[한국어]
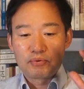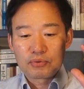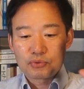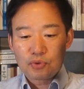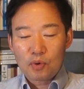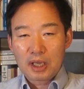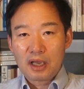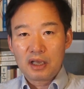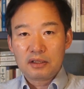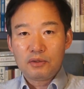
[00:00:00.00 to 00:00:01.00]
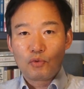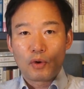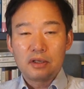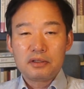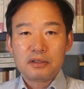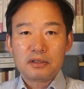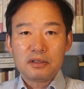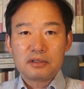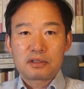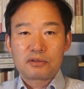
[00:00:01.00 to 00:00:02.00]
북쪽에는
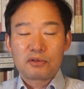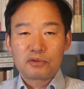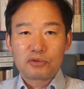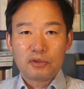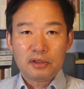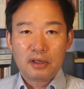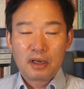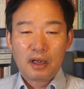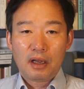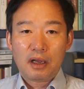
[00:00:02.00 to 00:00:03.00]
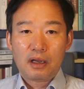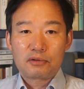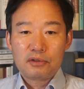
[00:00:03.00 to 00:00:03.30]
원전 지어줄 아,